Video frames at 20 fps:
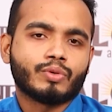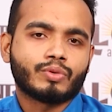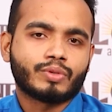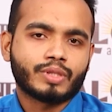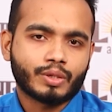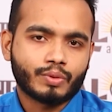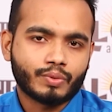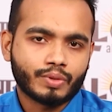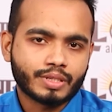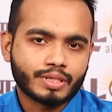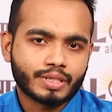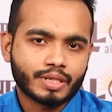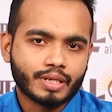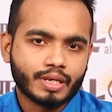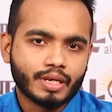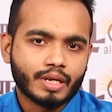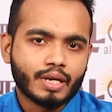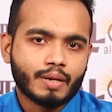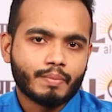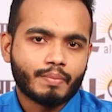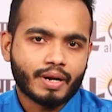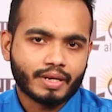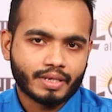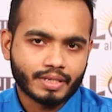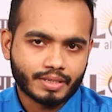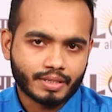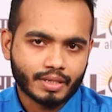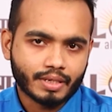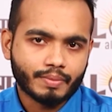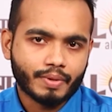হত্যা করেছে
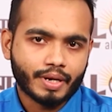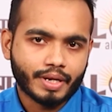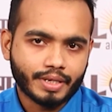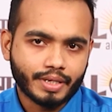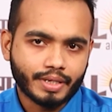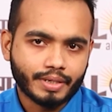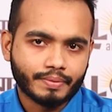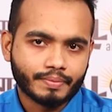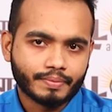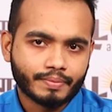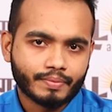পাকিস্তানি বাহিনী